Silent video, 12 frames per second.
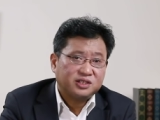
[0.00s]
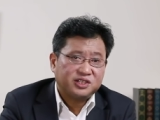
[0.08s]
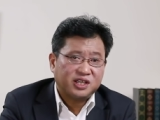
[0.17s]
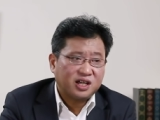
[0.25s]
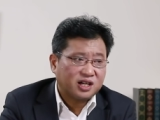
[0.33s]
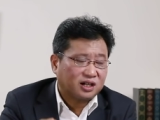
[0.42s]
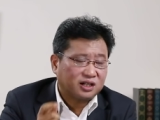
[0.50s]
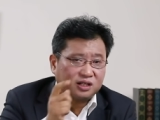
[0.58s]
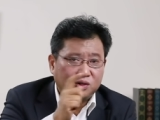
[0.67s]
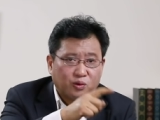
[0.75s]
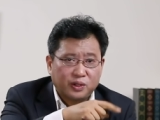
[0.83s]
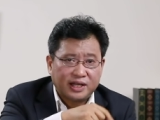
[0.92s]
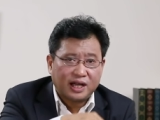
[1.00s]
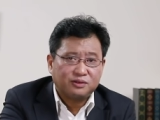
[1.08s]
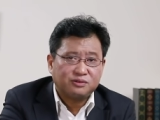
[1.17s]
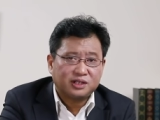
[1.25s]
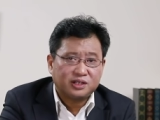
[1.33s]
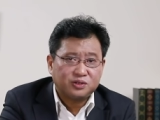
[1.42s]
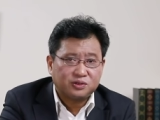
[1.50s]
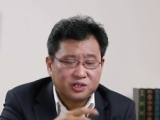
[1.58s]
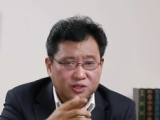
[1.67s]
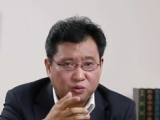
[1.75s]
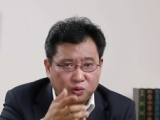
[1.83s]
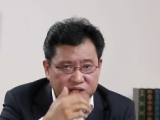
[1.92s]
香港人回大陆呢用的
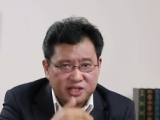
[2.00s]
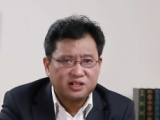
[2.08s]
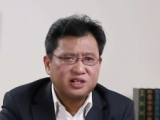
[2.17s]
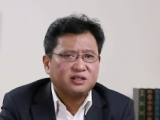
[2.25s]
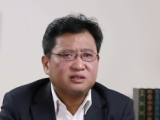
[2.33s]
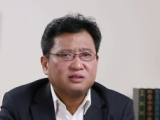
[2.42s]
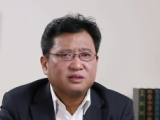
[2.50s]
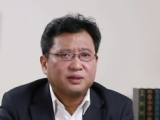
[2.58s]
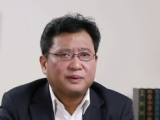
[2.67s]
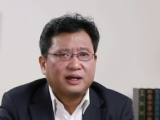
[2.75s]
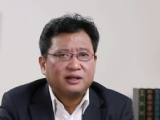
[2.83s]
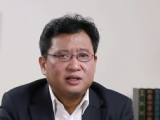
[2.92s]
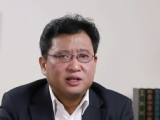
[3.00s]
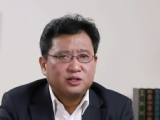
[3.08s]
是回乡证，对吧？